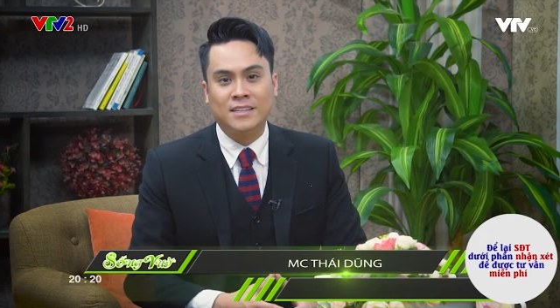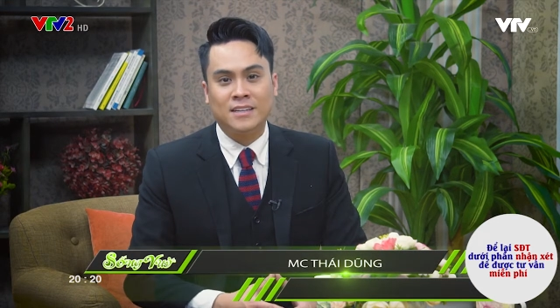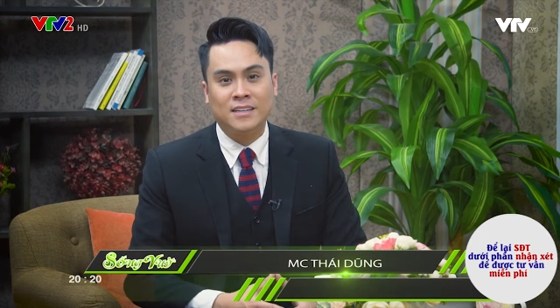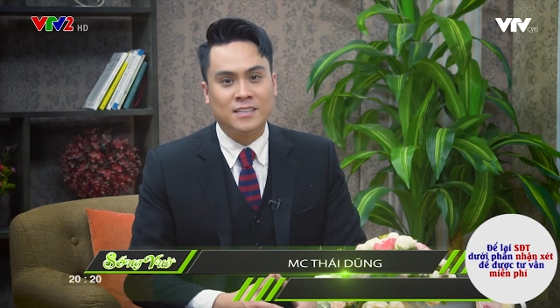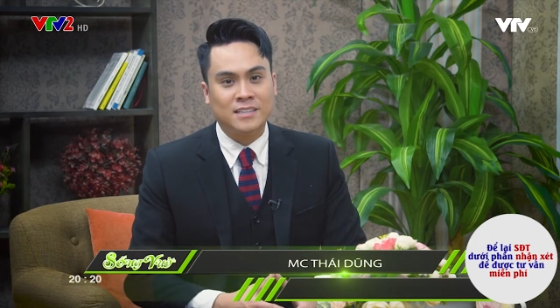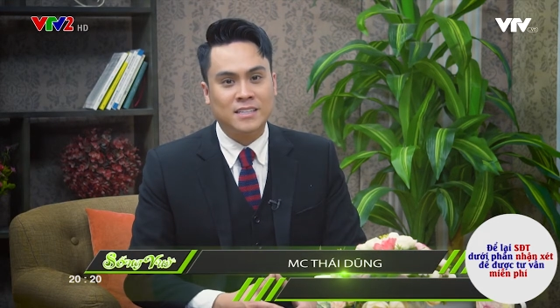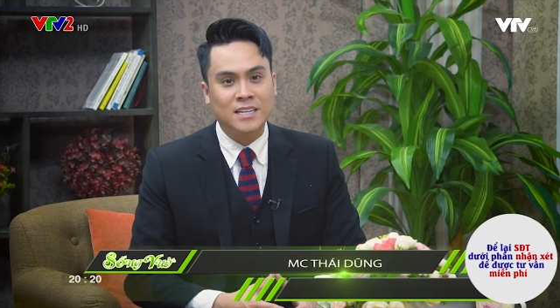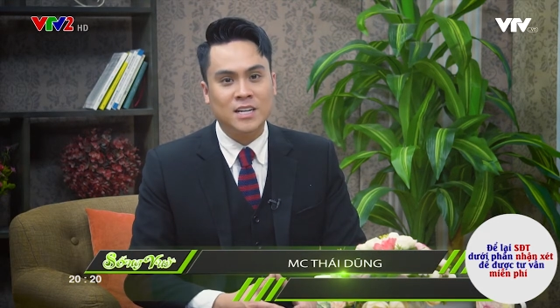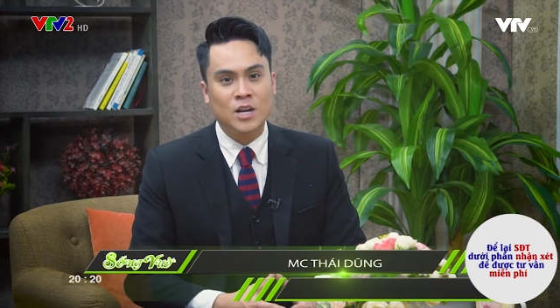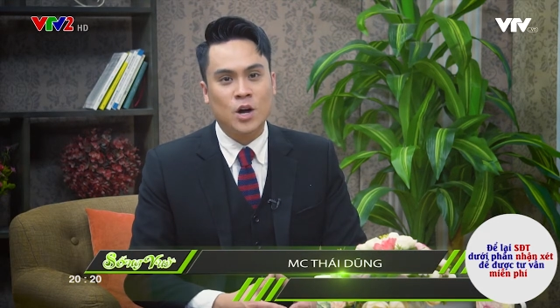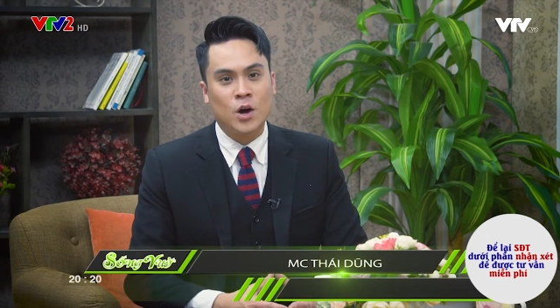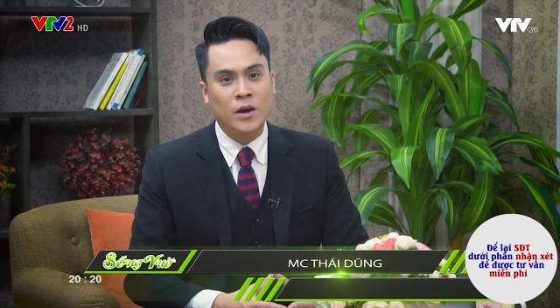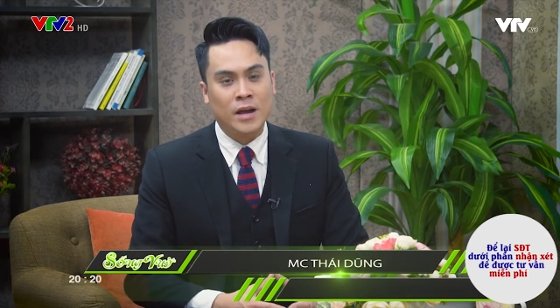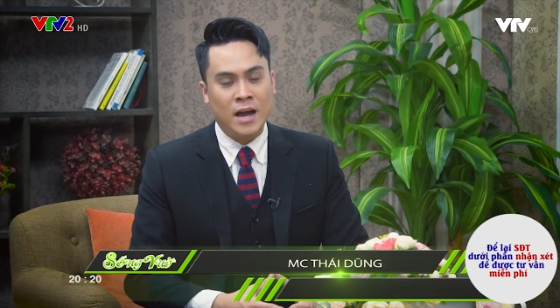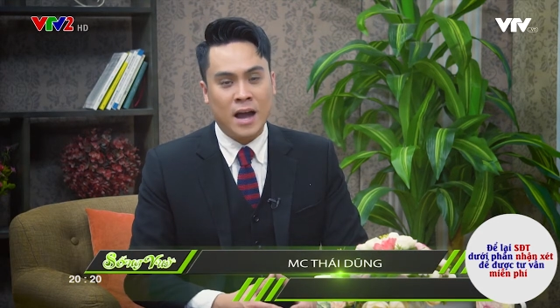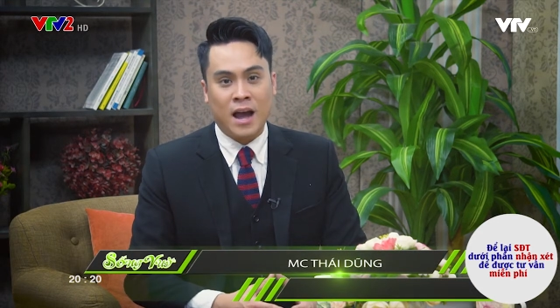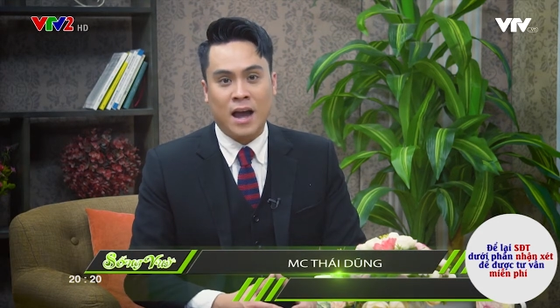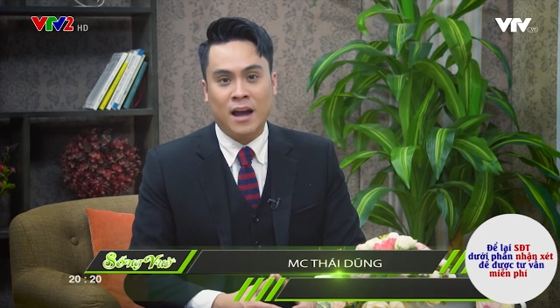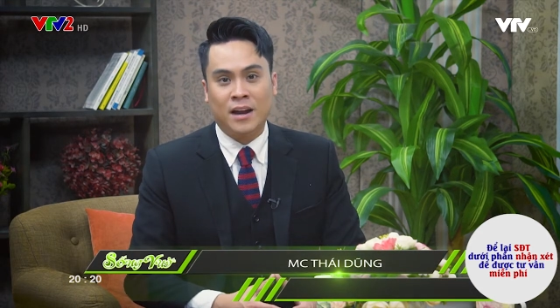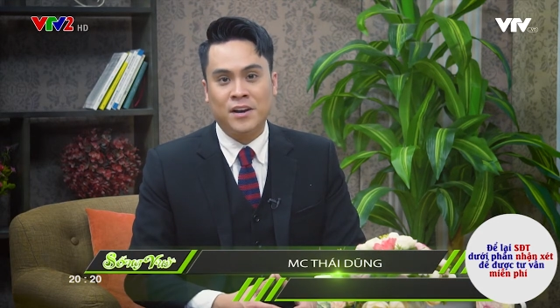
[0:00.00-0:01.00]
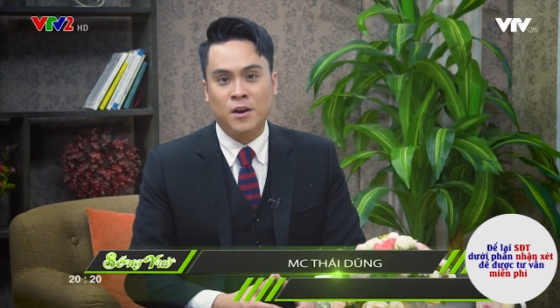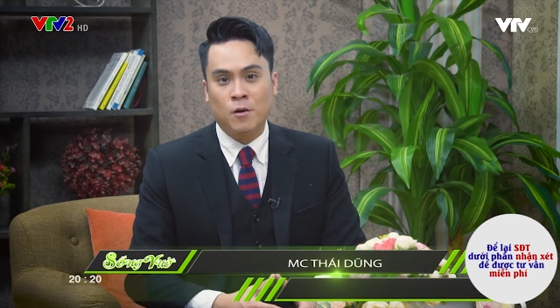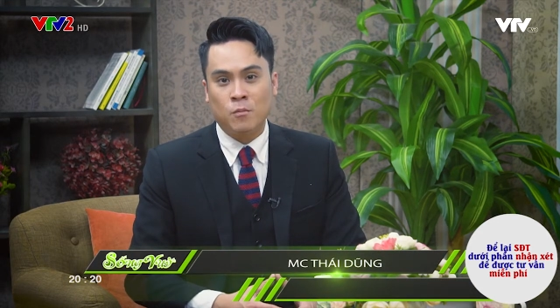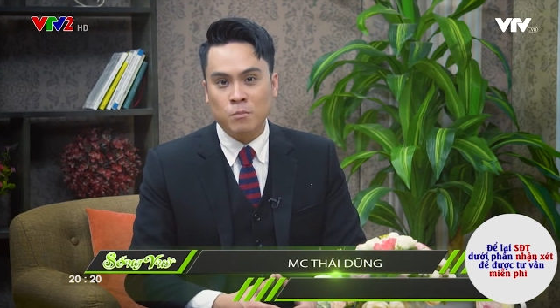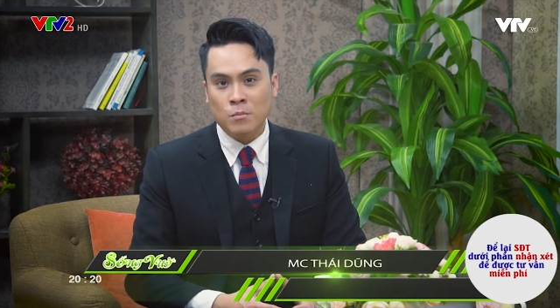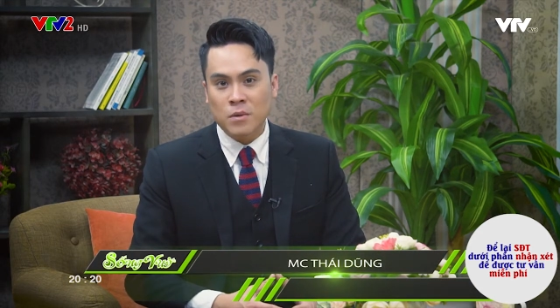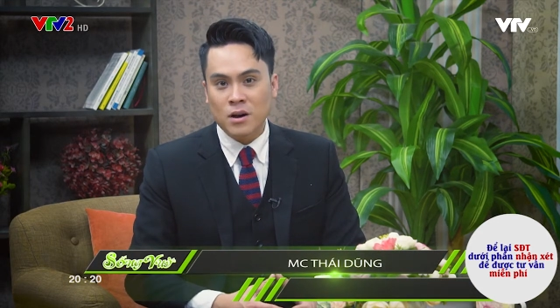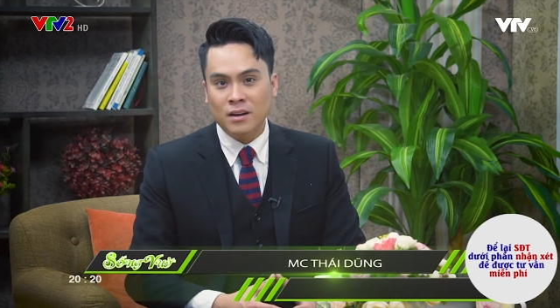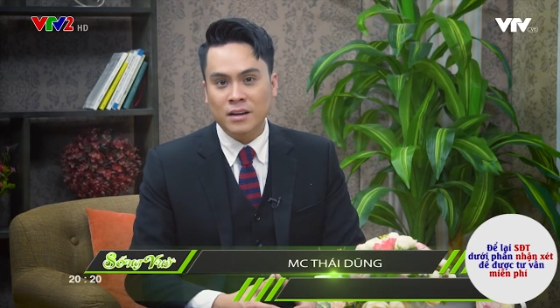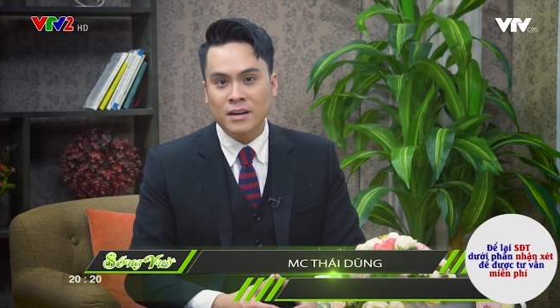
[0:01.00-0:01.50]
thời tiết oi ả,
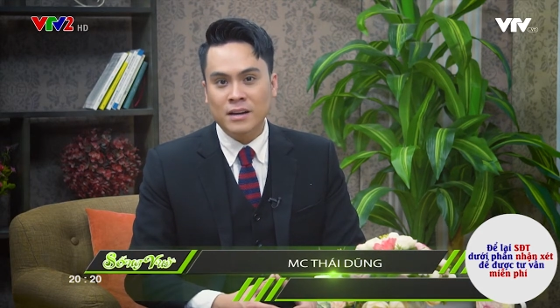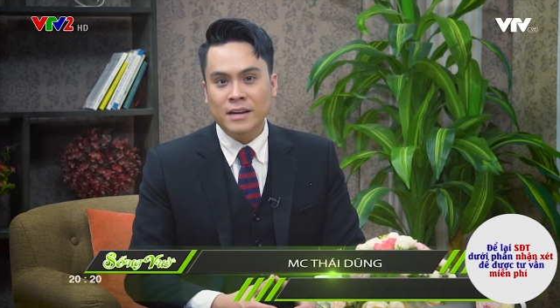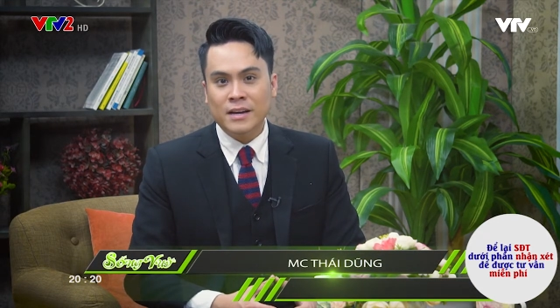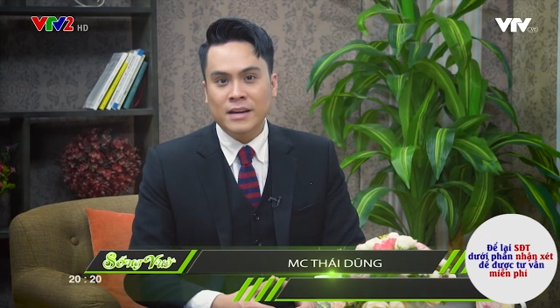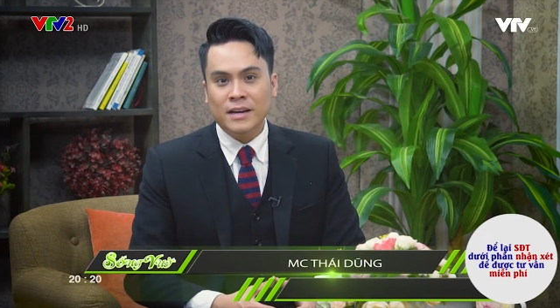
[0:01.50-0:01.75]
nóng bức